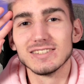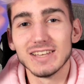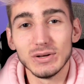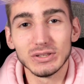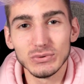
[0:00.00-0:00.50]

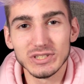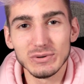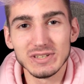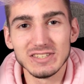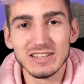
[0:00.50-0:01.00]
Salut à tous, c'est
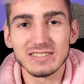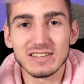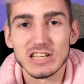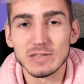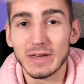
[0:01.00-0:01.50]
Wiznix,
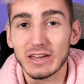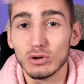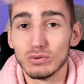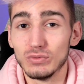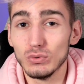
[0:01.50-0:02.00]
j'espère
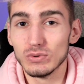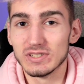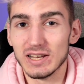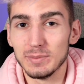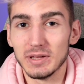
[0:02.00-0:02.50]
que vous
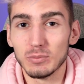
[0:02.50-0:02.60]
allez bien,